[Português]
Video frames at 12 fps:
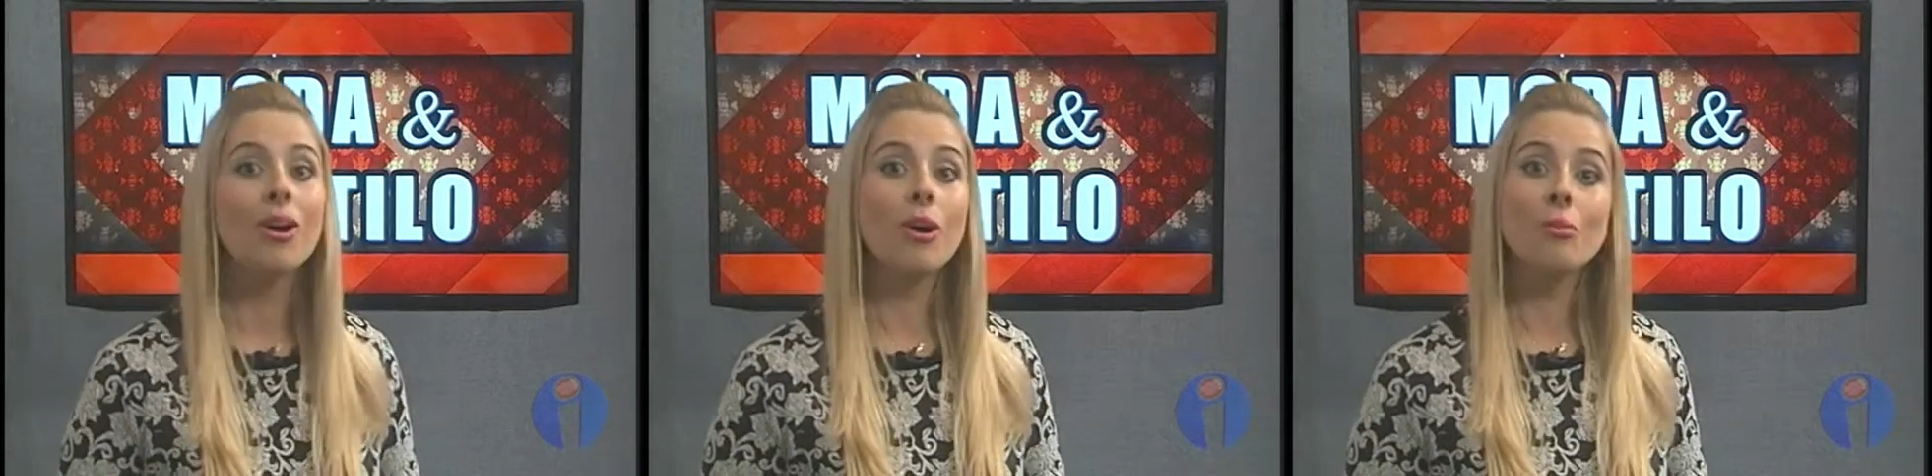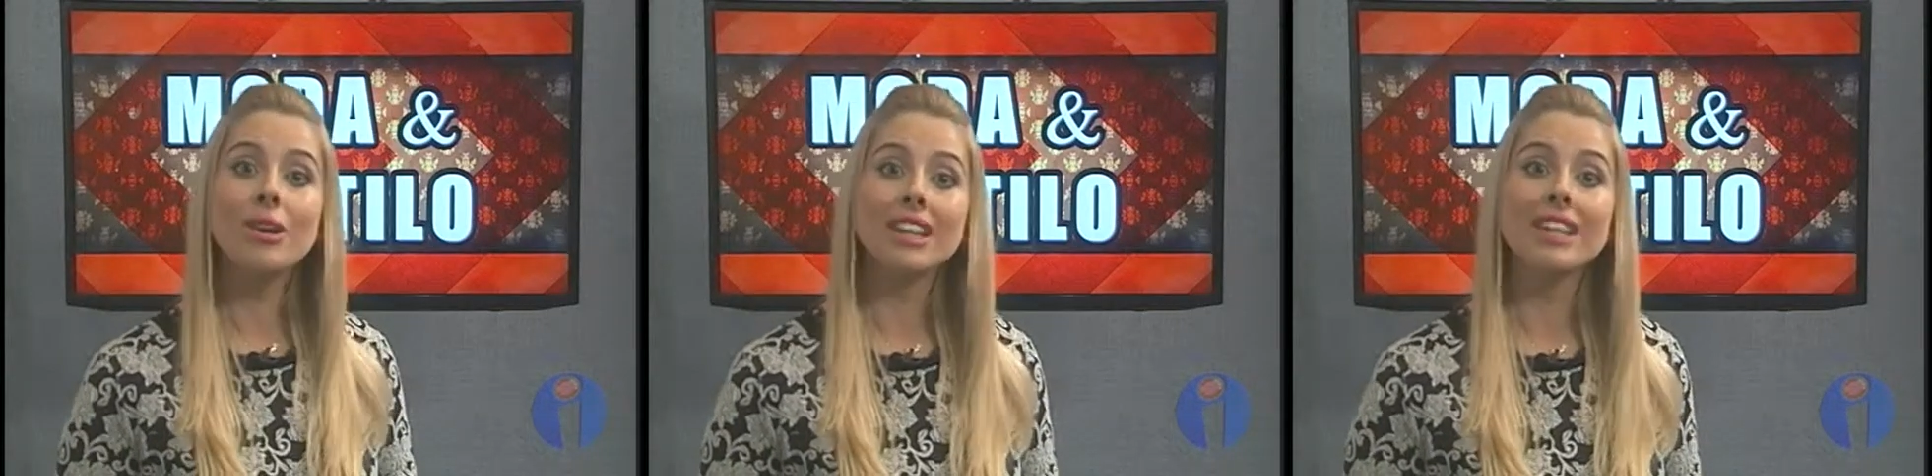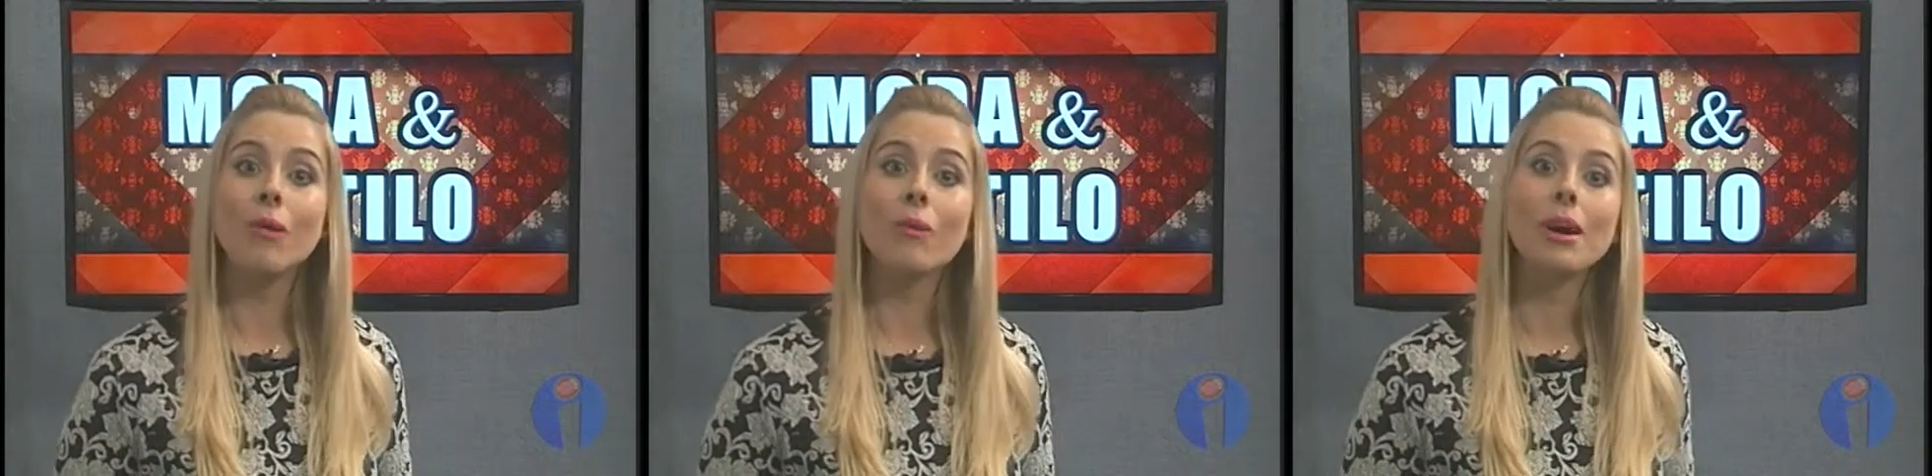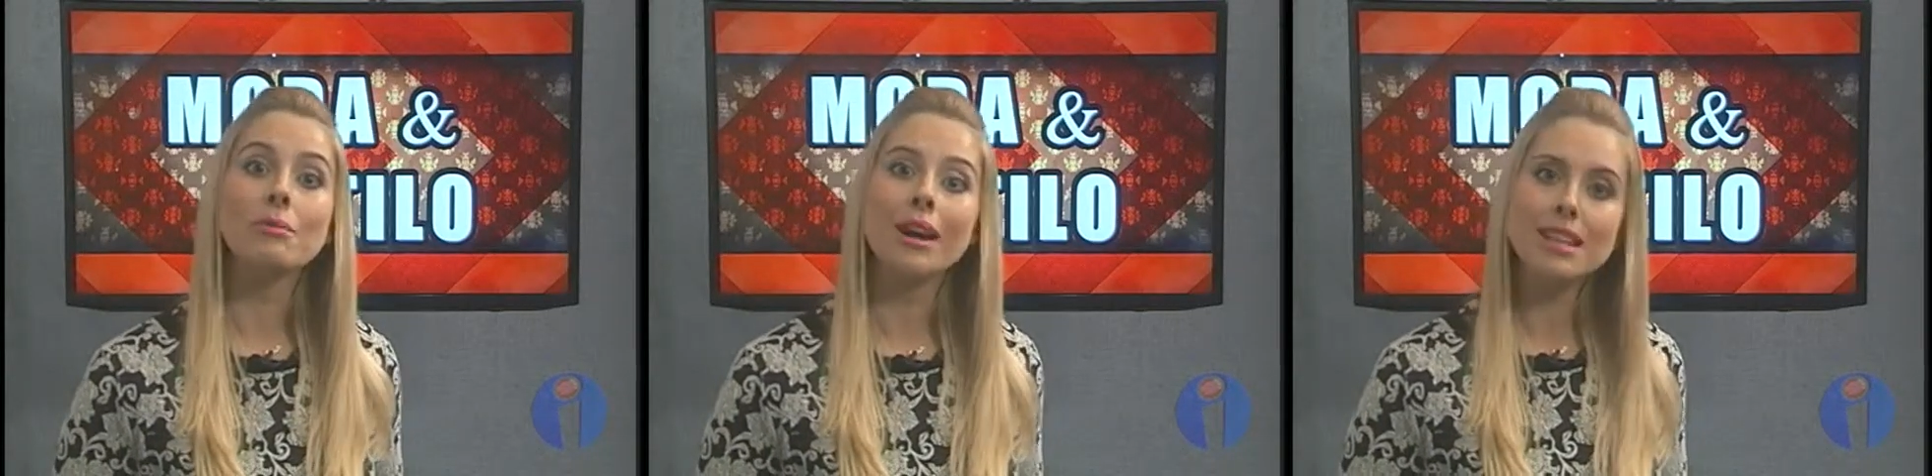Como ele dá um
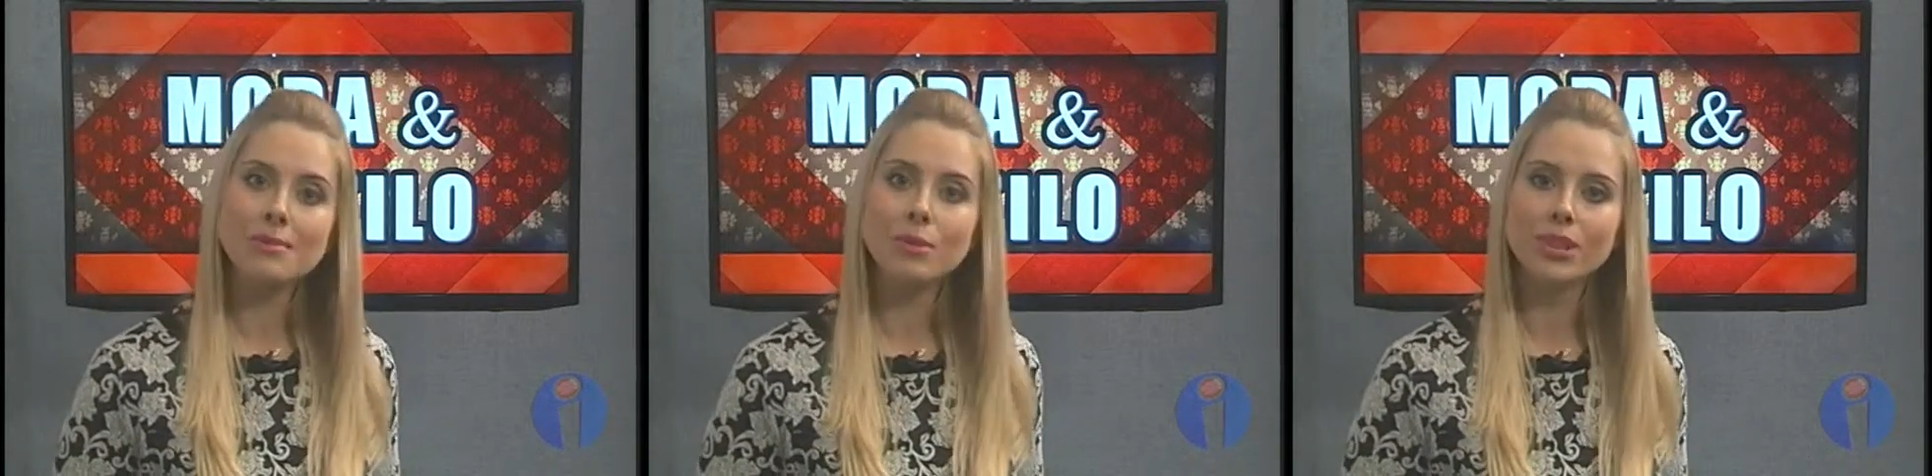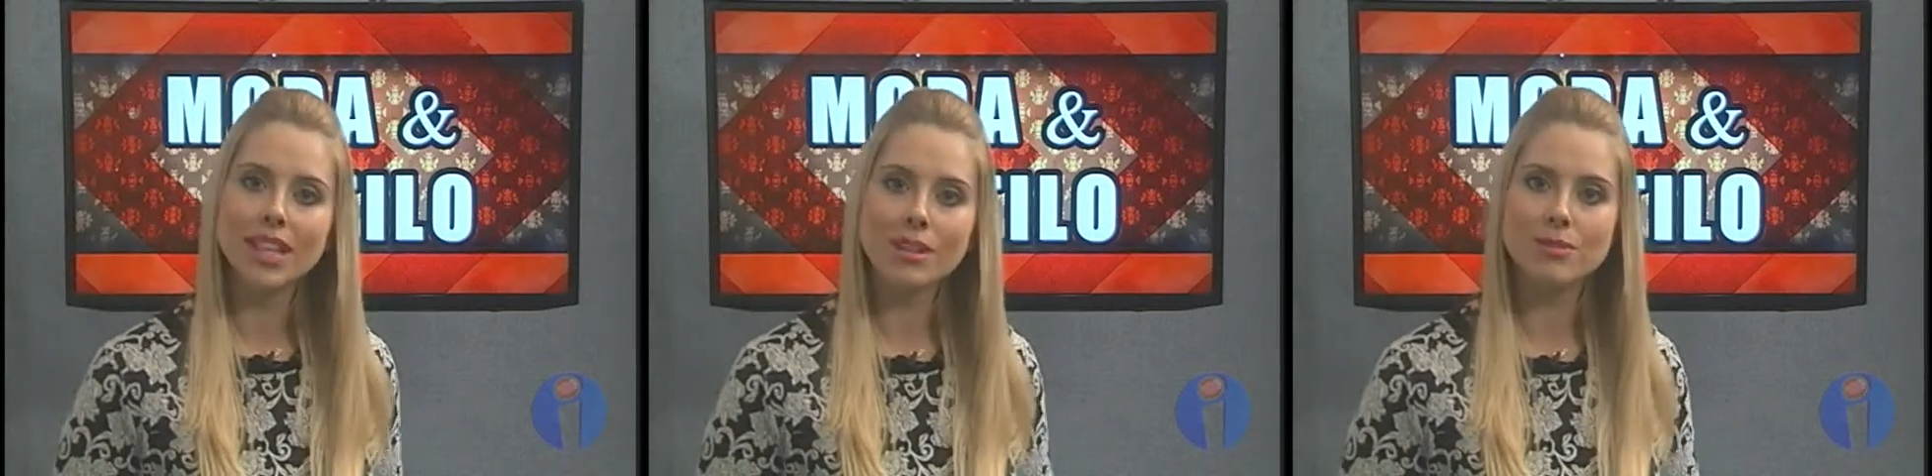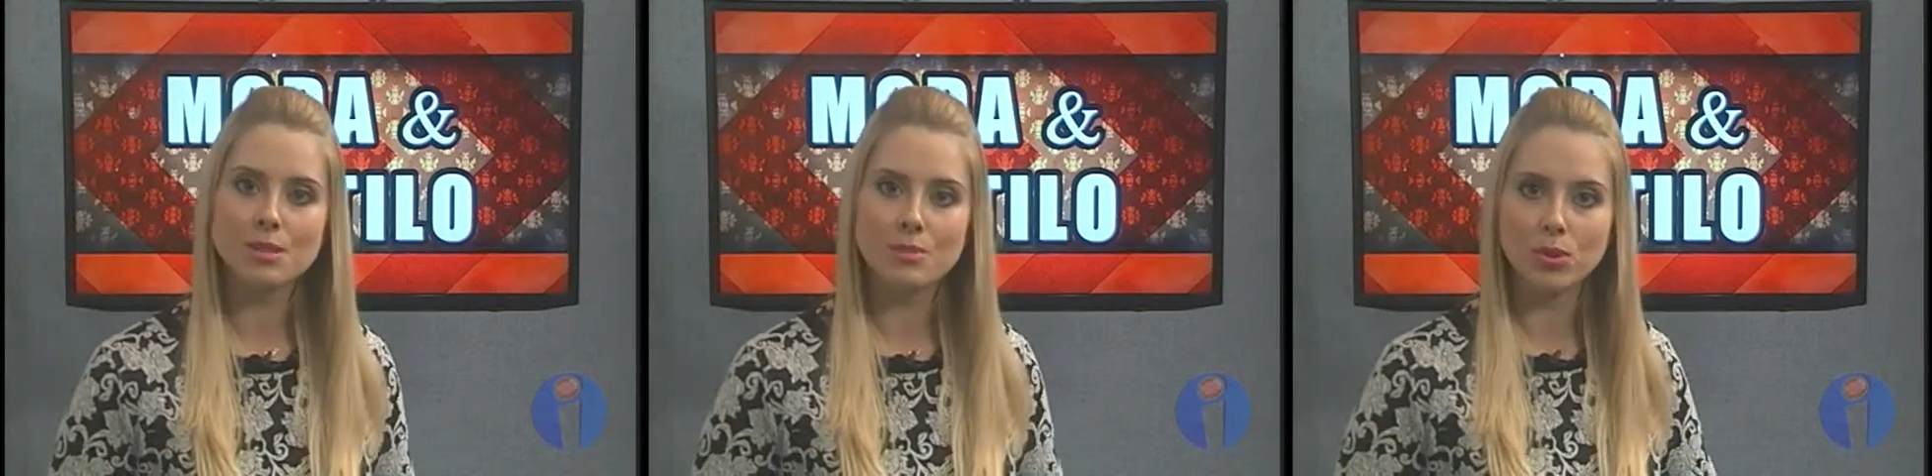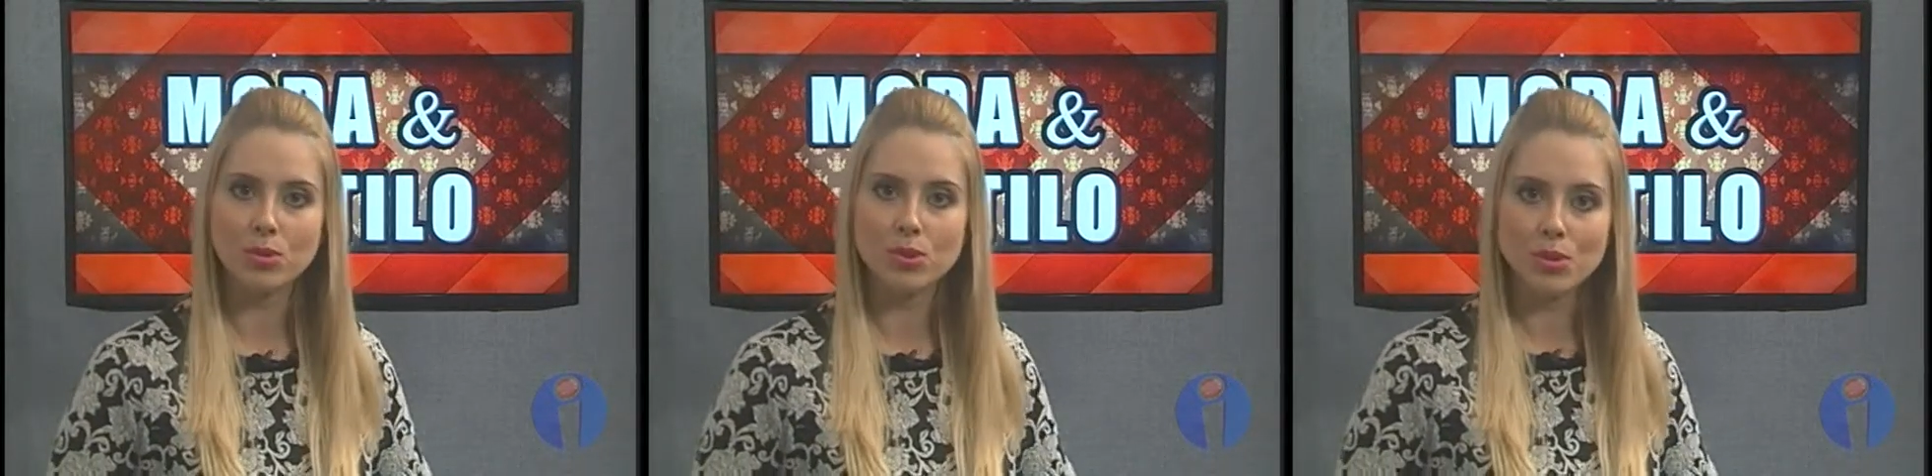ar mais moderno às
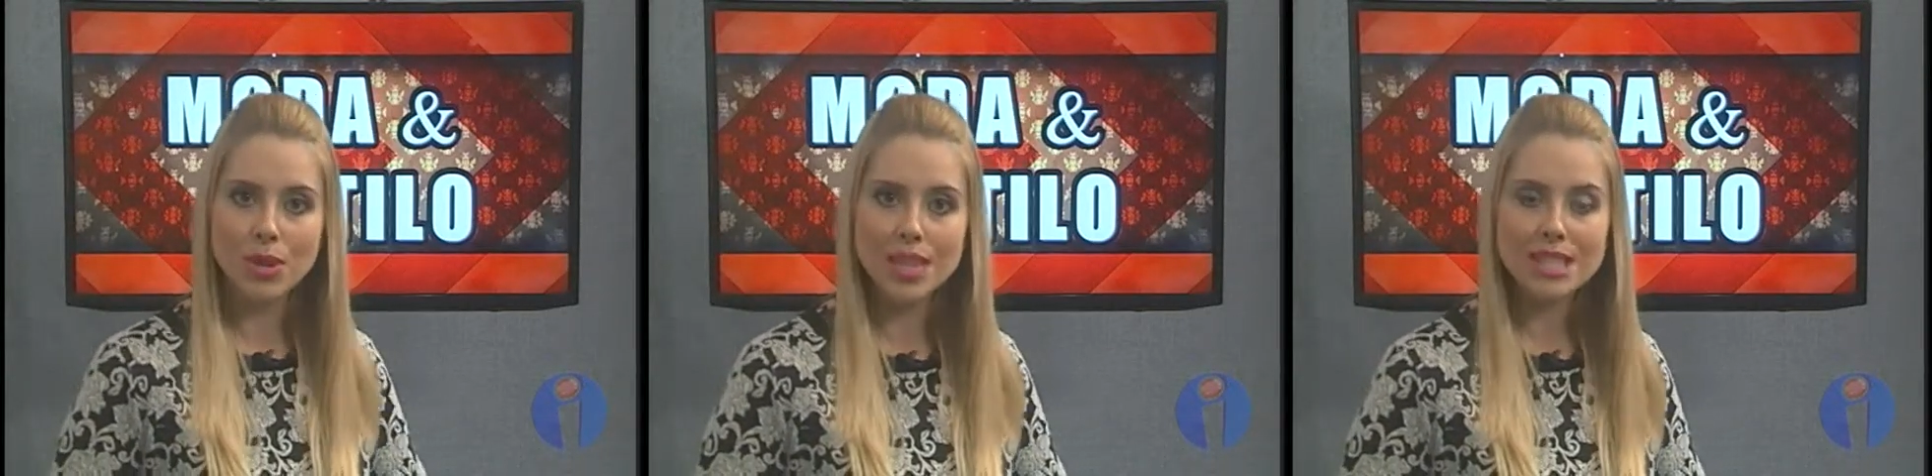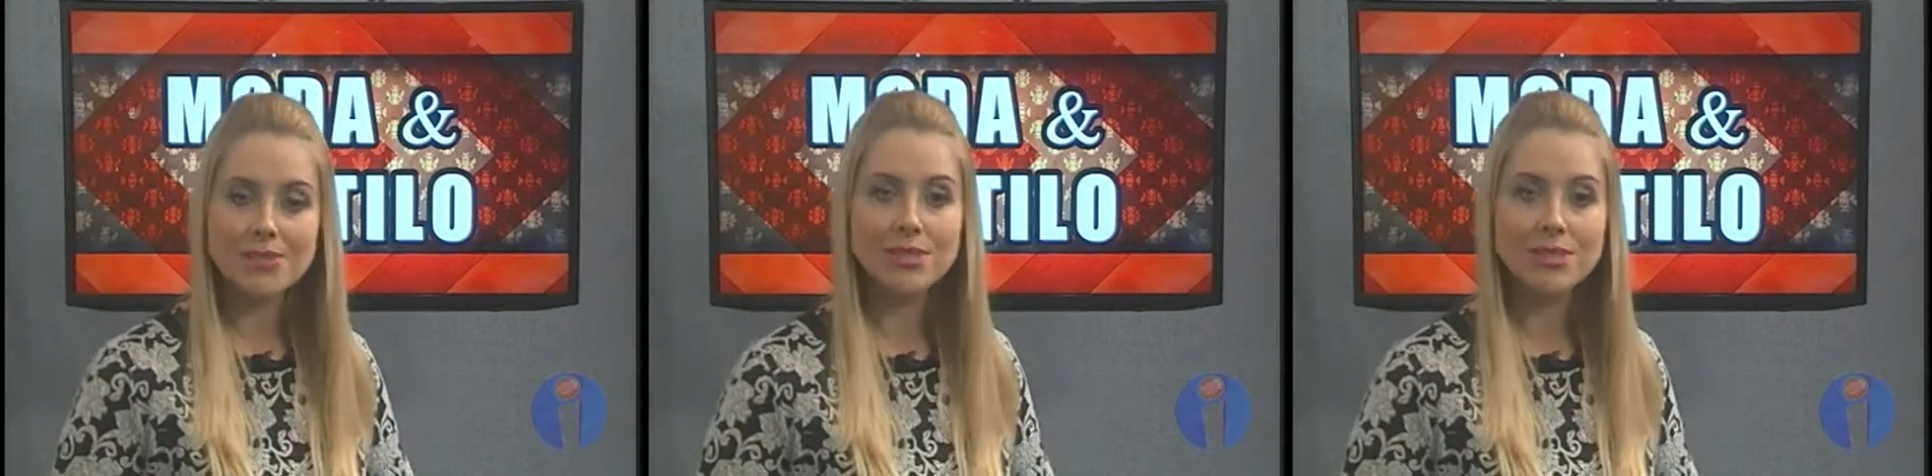produções,